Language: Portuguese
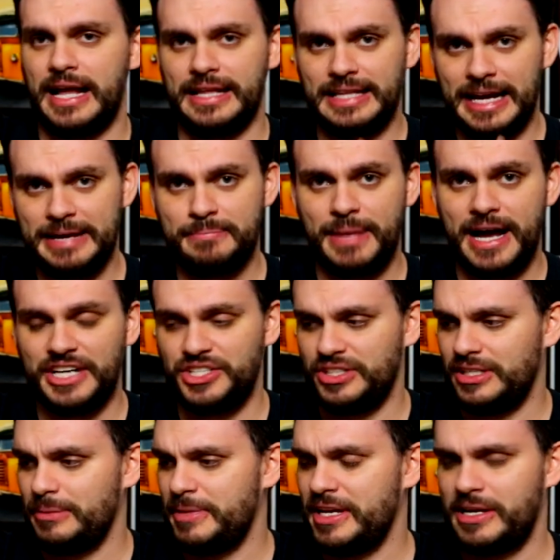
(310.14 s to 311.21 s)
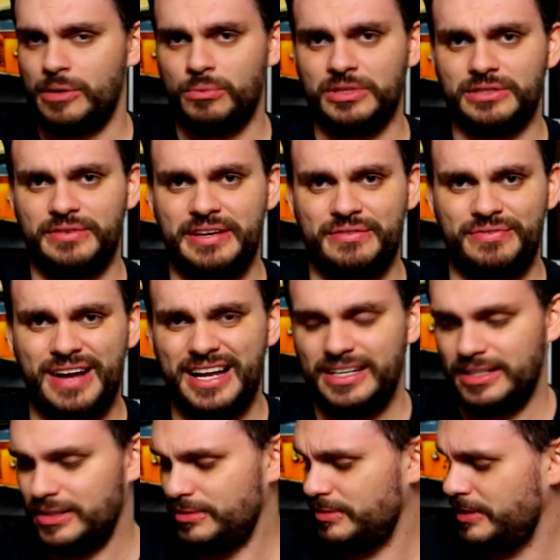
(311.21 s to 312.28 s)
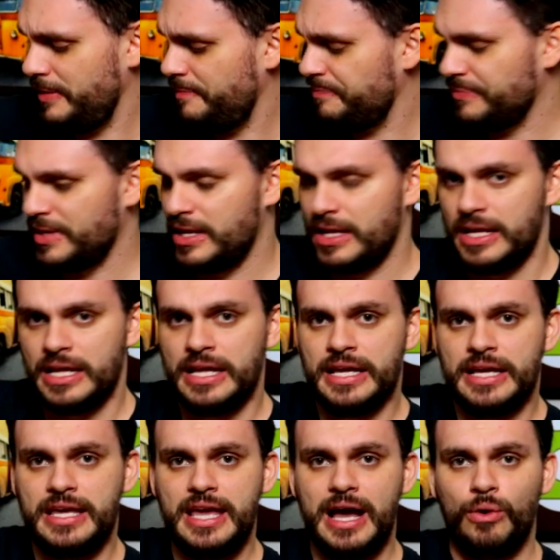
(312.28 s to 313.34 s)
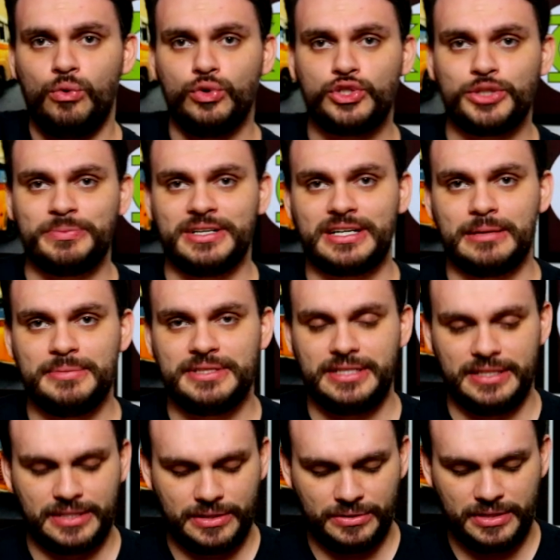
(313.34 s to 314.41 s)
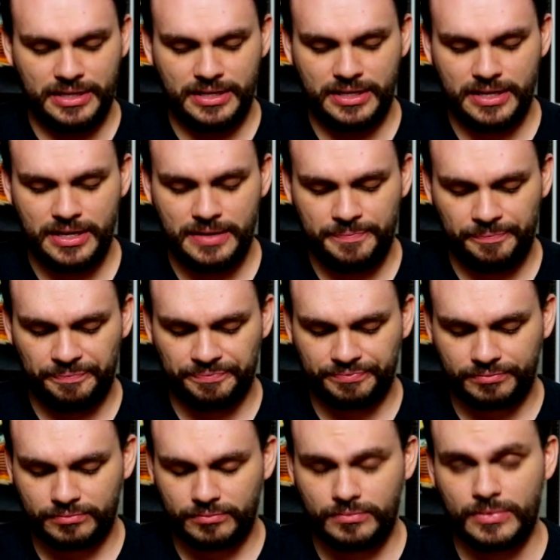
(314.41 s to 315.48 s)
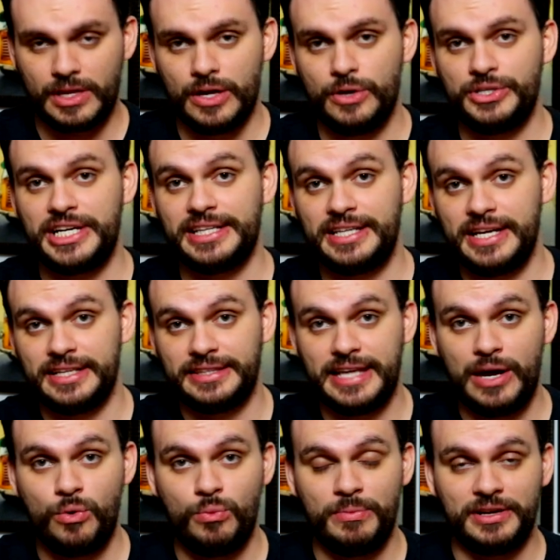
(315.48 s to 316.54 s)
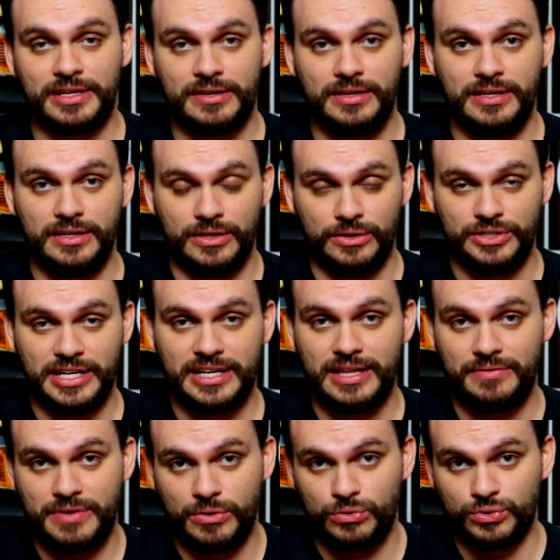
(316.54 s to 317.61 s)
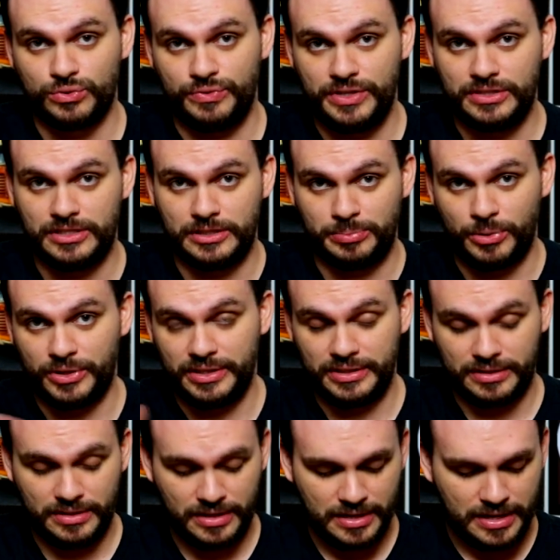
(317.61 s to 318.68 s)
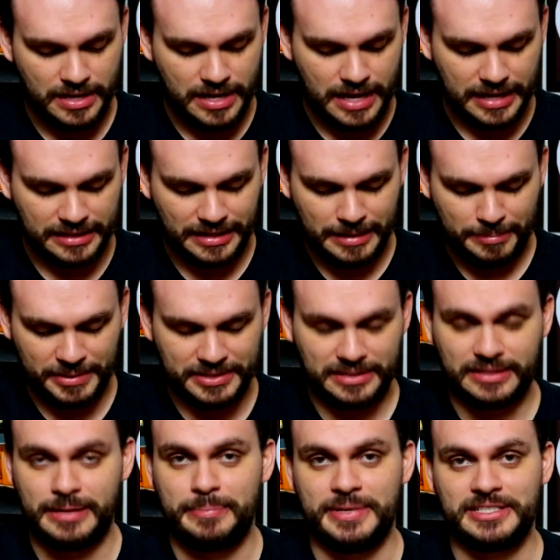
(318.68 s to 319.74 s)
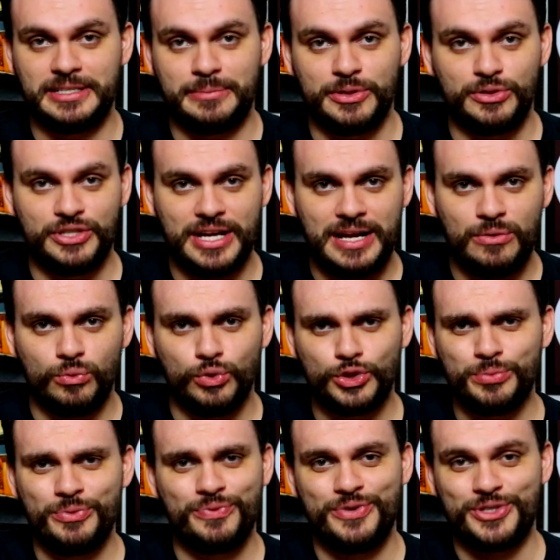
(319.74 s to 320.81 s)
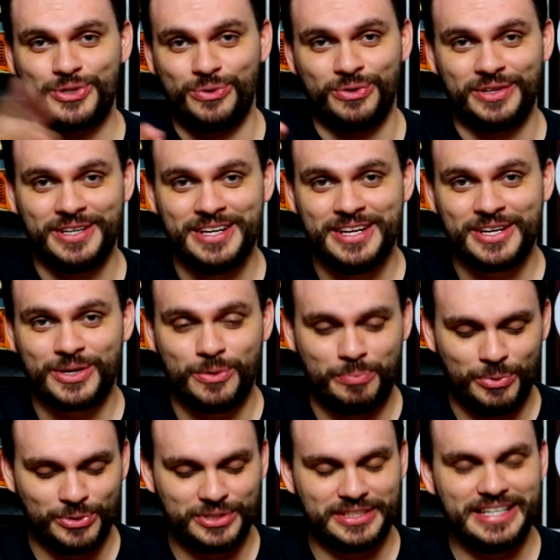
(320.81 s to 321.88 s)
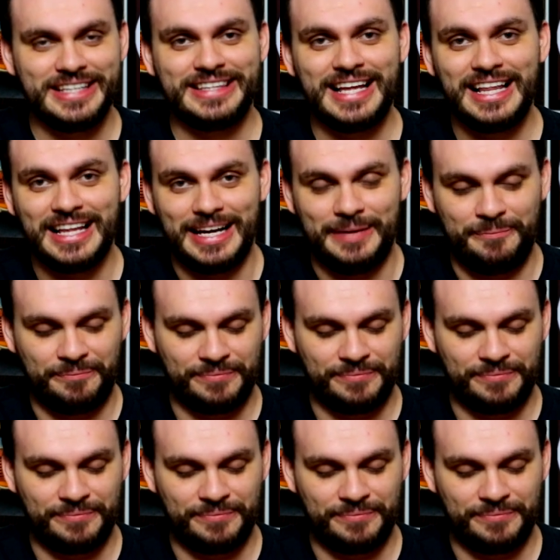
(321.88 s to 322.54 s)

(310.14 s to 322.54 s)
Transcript: Da imagem também, que umas vêm falhando, né? E a última camiseta que eu tenho aqui eu já tenho até uma que eu já gravei alguns vídeos, vocês podem até ter percebido já. O último vídeo que eu, que eu postei tá lá.